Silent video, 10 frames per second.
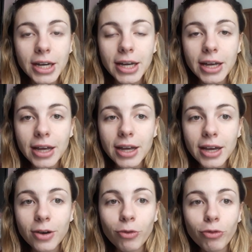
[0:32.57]

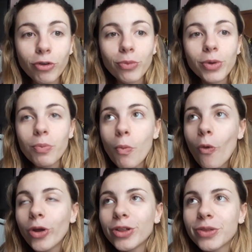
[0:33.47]
É um filme
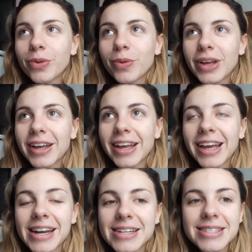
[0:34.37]
muito
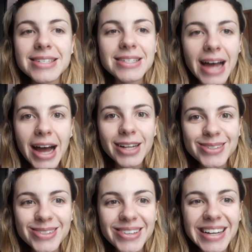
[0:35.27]

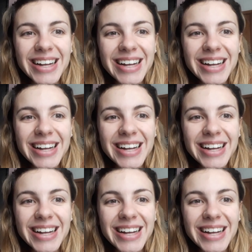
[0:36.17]
engraçado,